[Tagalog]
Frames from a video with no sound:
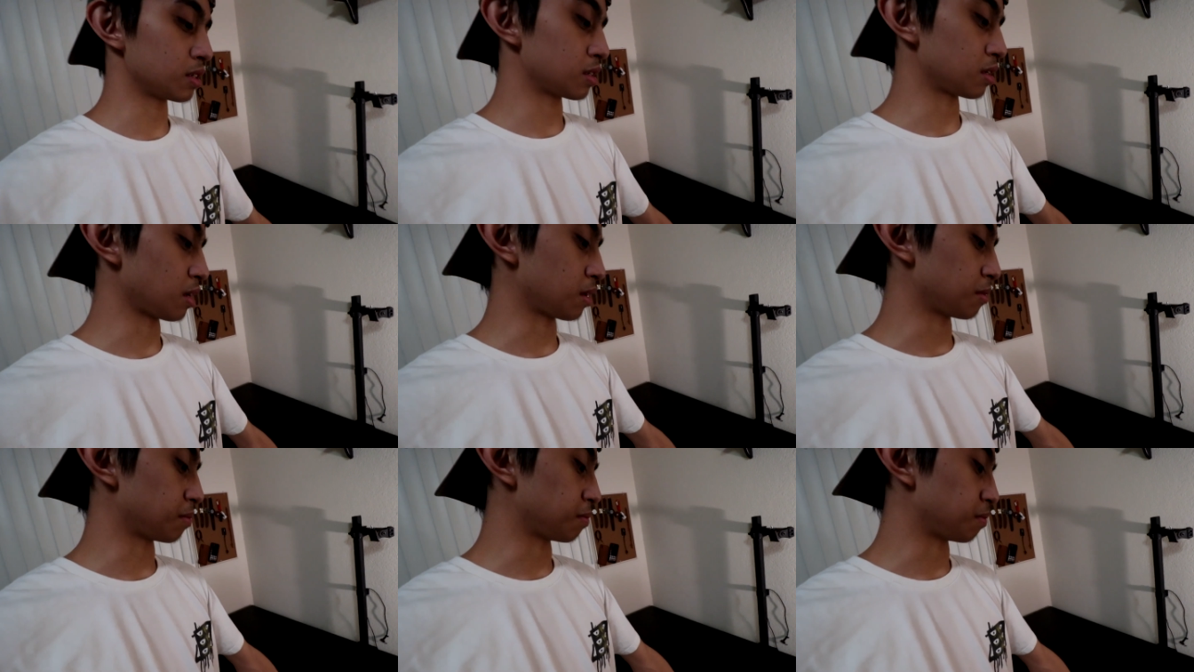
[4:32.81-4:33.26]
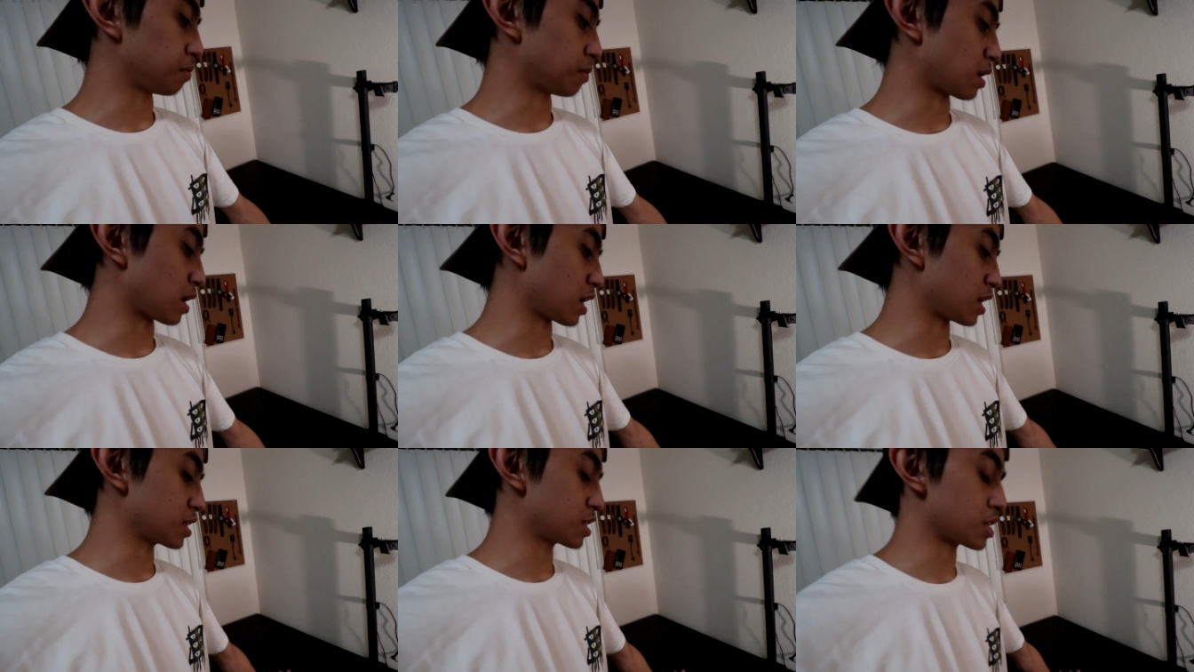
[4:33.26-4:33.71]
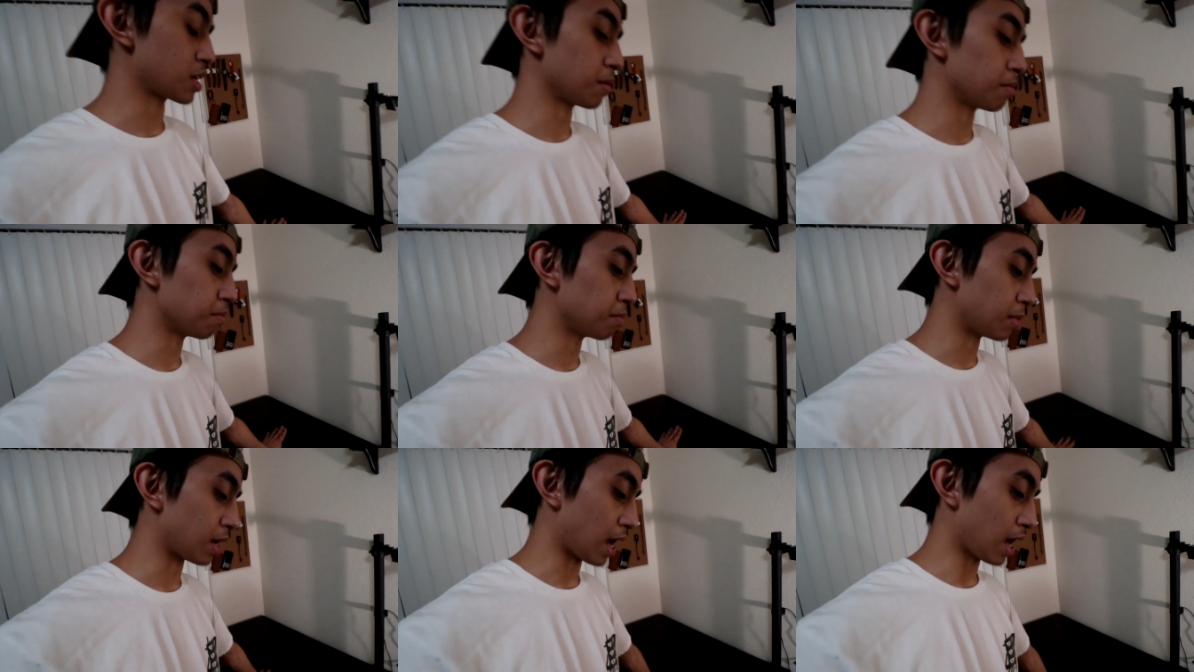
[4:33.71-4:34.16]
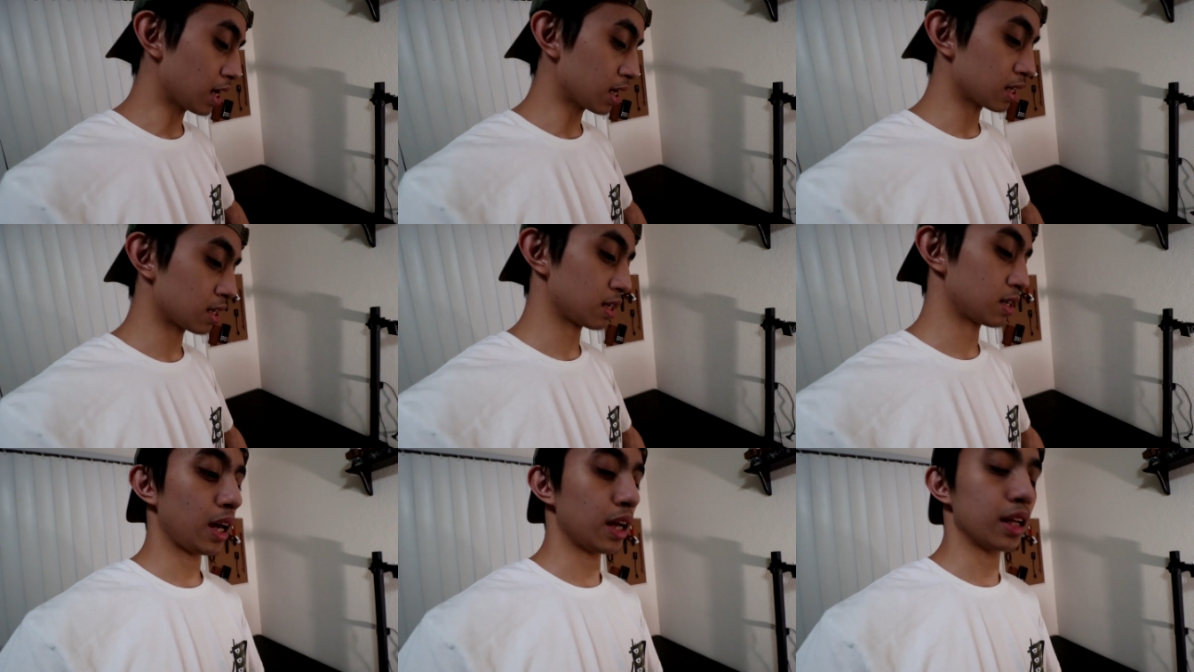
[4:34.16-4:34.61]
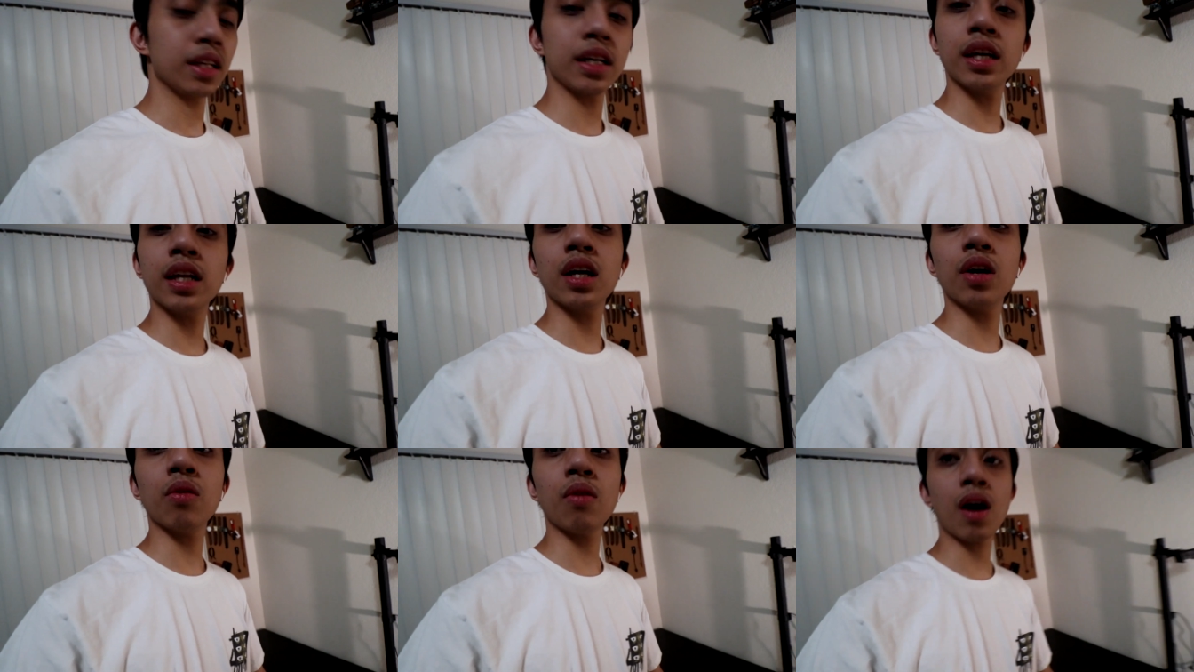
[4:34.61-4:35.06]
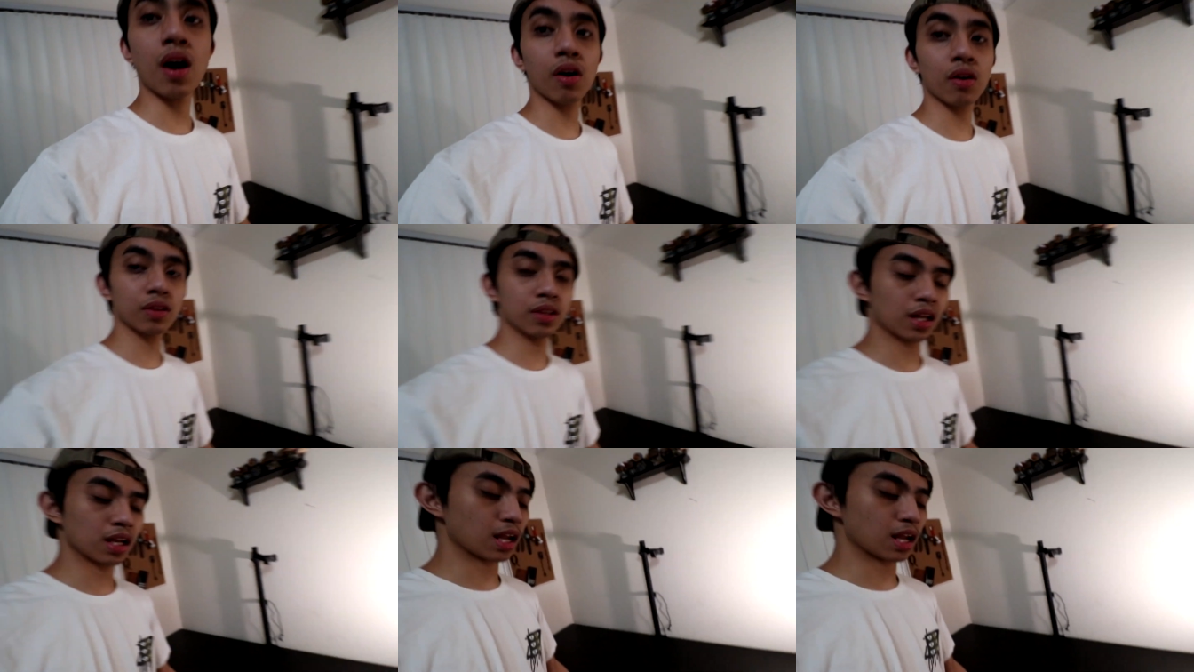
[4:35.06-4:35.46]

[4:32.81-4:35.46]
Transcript: siya, para siyang black. And ginawa ko na